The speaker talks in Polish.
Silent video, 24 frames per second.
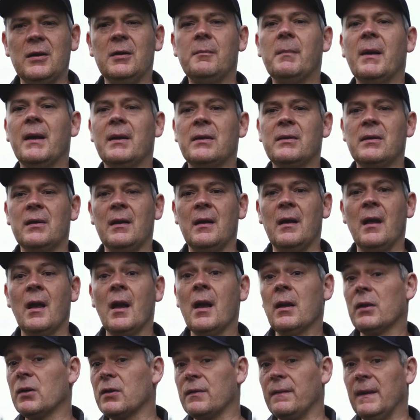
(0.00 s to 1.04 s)
i będzie
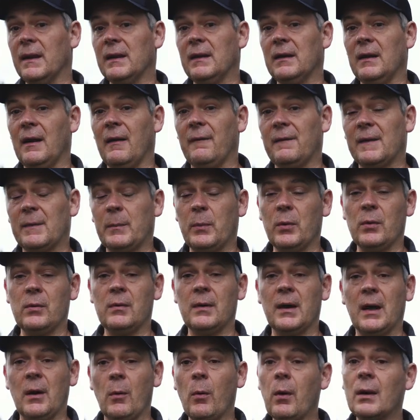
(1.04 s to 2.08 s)
świetnie
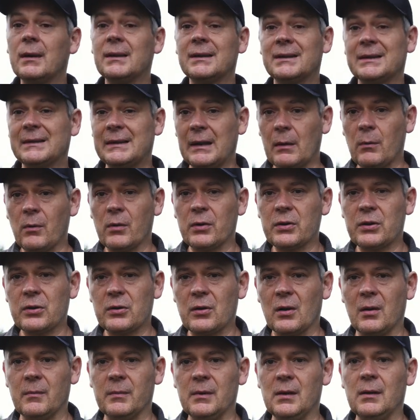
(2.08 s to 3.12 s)
współgrał z
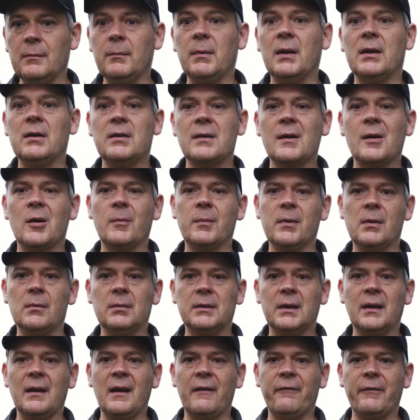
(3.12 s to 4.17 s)
całością i będzie robił
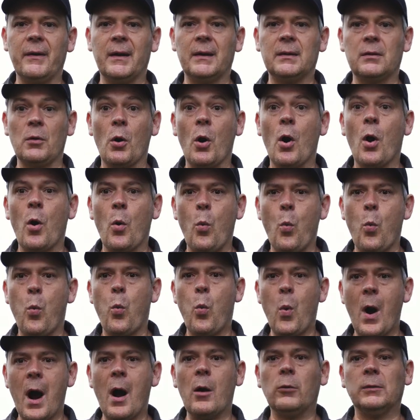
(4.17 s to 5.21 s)
ten efekt
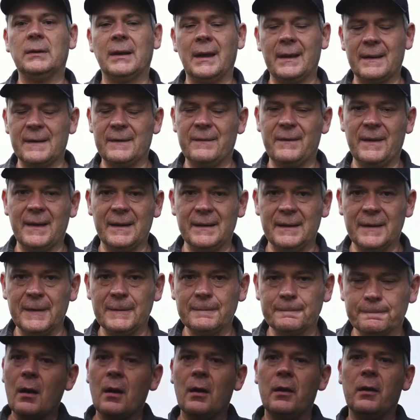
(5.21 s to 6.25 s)
wow tak zwany.
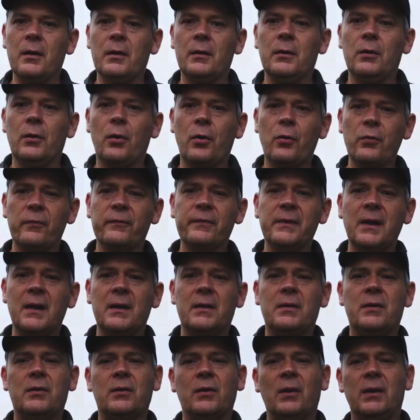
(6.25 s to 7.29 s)
Y,
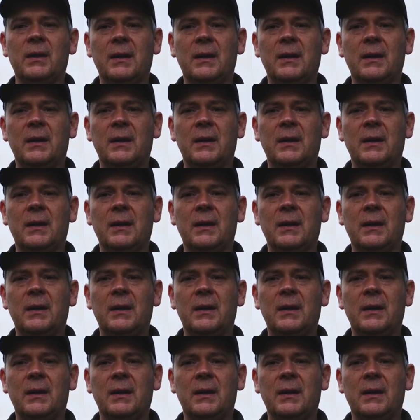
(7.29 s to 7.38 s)
również to